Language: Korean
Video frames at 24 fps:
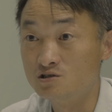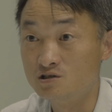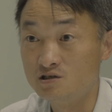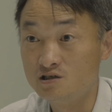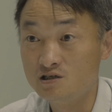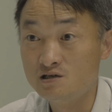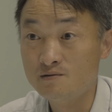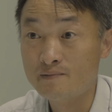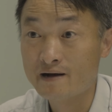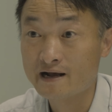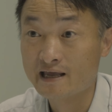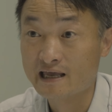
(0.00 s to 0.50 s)

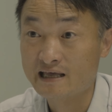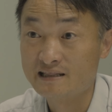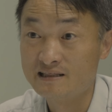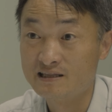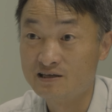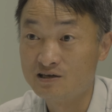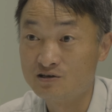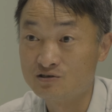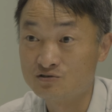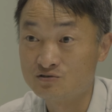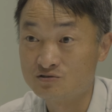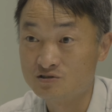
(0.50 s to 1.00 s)
일 밖에 안
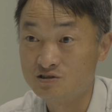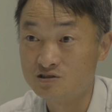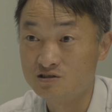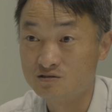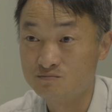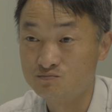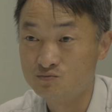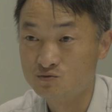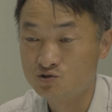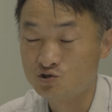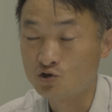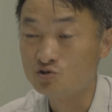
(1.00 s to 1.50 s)
돼요.
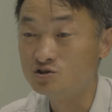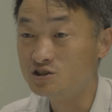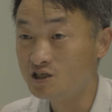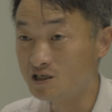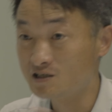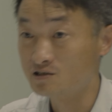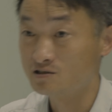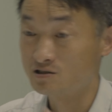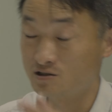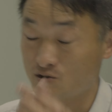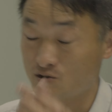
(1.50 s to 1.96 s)
지금 전체